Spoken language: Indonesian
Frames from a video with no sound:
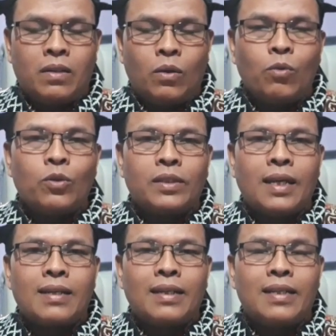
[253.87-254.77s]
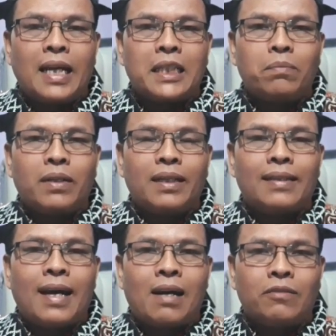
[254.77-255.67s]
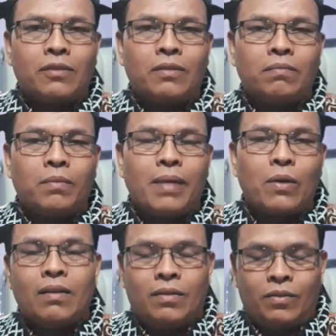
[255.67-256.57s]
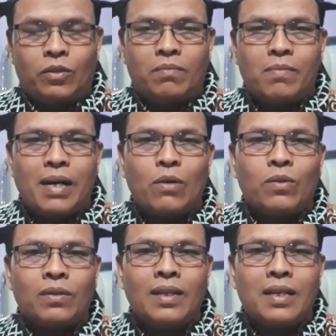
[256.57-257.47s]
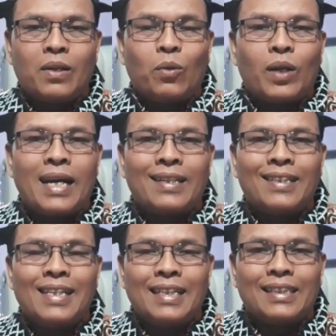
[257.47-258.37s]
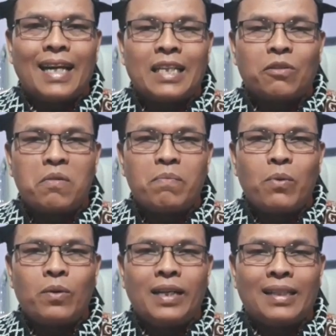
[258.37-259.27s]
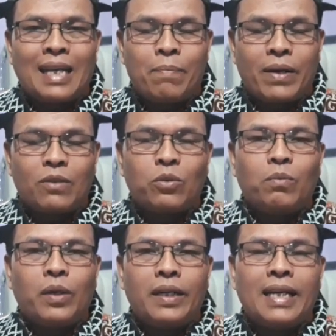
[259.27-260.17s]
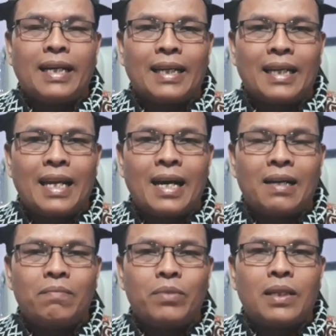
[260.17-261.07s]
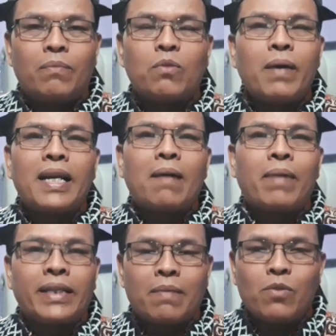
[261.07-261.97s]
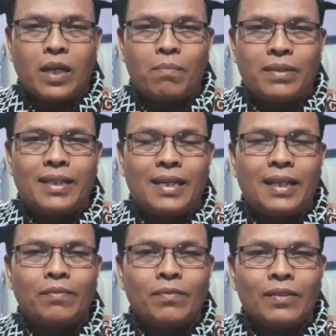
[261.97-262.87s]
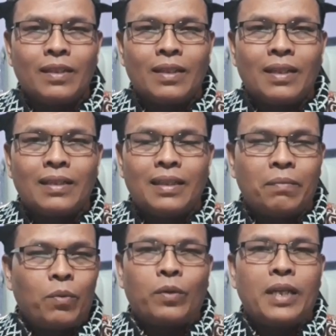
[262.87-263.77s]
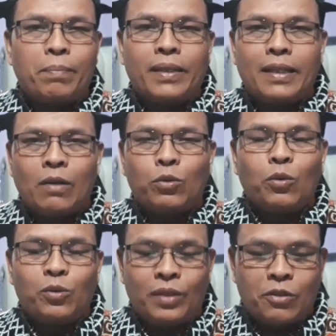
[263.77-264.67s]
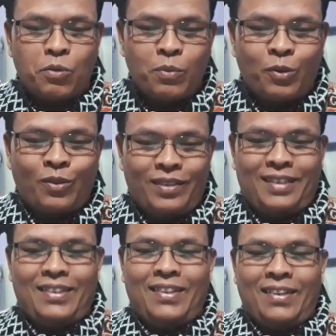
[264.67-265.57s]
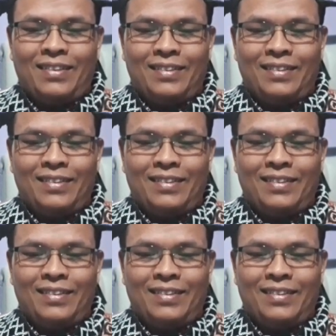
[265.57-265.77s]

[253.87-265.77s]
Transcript: meluruskan idealisme kita untuk membangun untuk membangun kelurahan serai serumpun yang tak pernah subur ini agar kelak bisa berubah namanya mungkin menjadi ya, pokoknya yang penting yang ujung-ujungnya subur gitu loh